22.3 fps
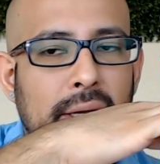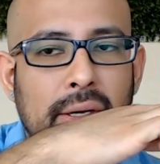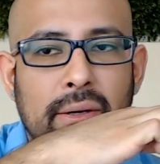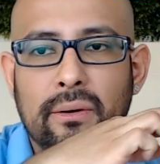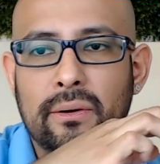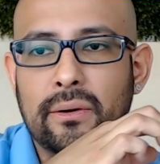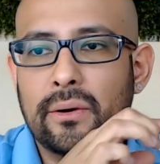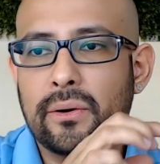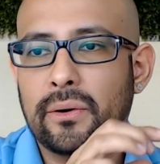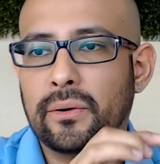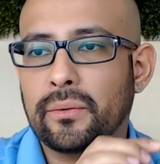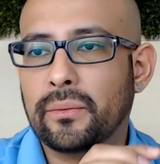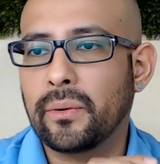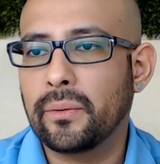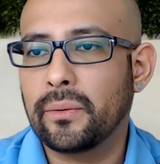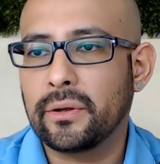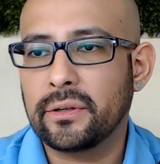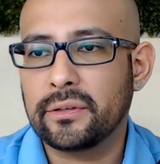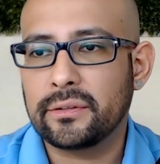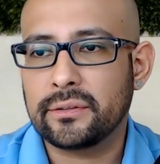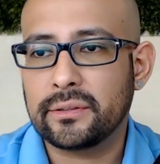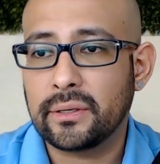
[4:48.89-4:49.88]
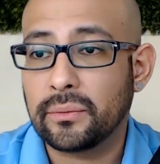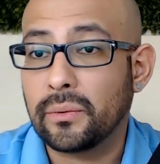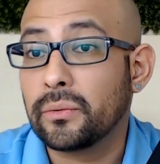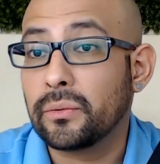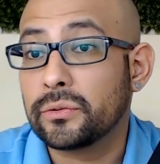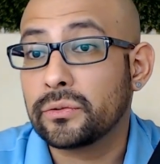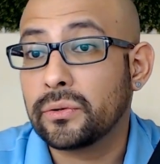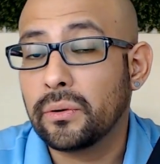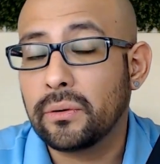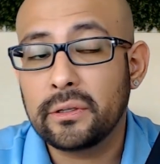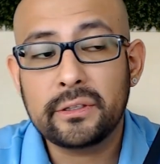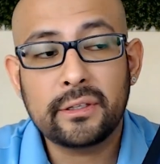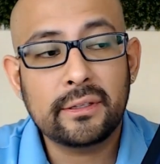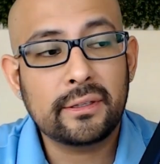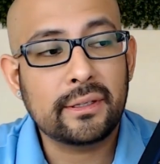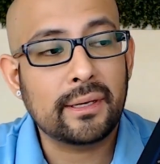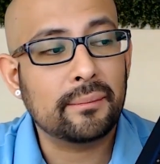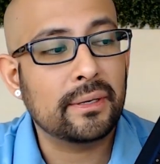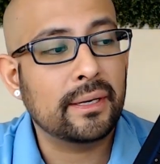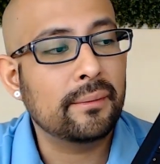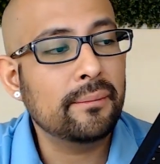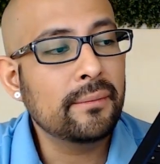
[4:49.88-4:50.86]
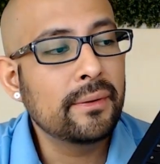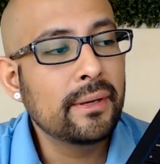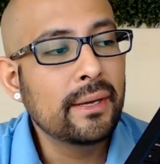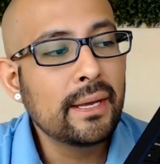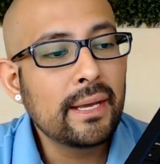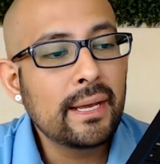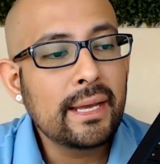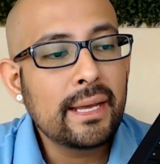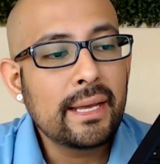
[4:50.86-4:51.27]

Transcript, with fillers: en color este, rose gold también.